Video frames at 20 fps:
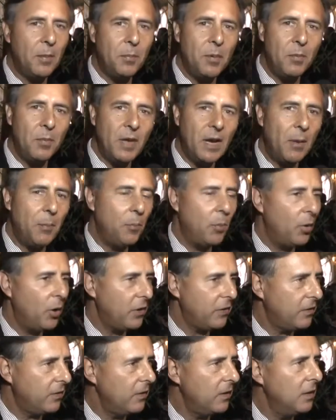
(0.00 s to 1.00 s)
a primeira
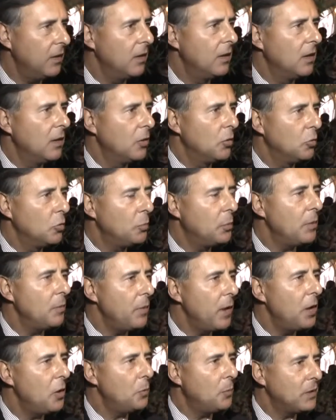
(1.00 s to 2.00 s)
posse do
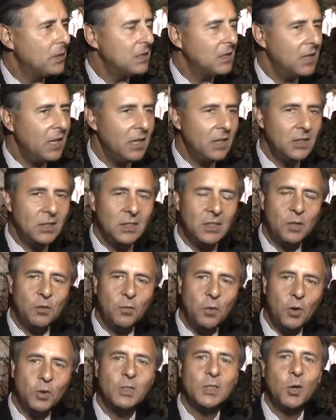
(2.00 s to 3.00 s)
primeiro presidente,
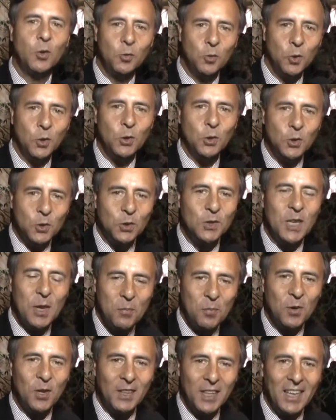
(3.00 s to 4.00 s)
que foi o saudoso
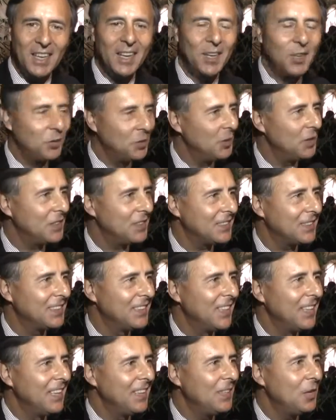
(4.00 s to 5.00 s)
José Portela
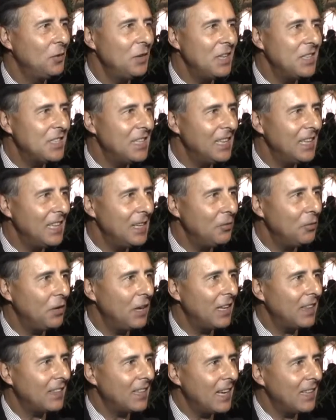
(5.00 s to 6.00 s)
Nunes. Então, nesse livro,
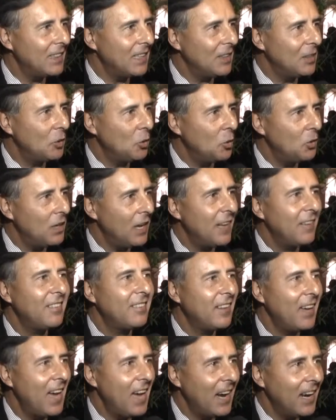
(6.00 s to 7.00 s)
retrata toda a
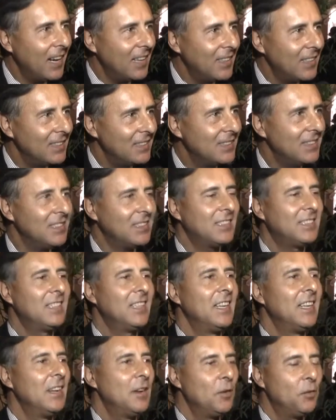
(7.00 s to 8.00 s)
saga
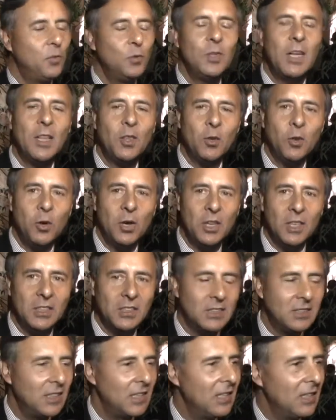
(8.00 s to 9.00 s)
desses
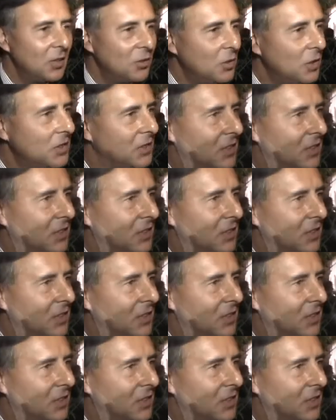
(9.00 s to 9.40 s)
fundadores, suas